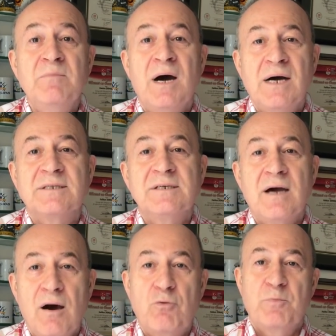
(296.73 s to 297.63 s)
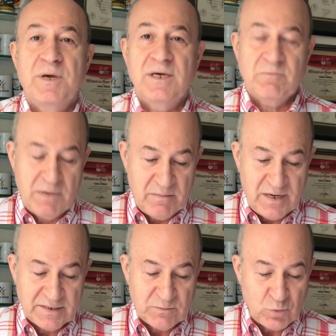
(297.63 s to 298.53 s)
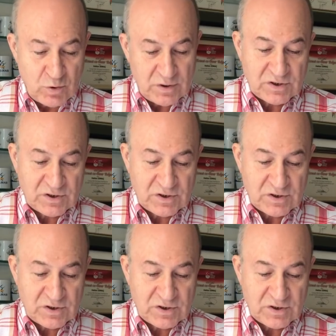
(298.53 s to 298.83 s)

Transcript: artık Avrupa'ya gitmem lazım diyor.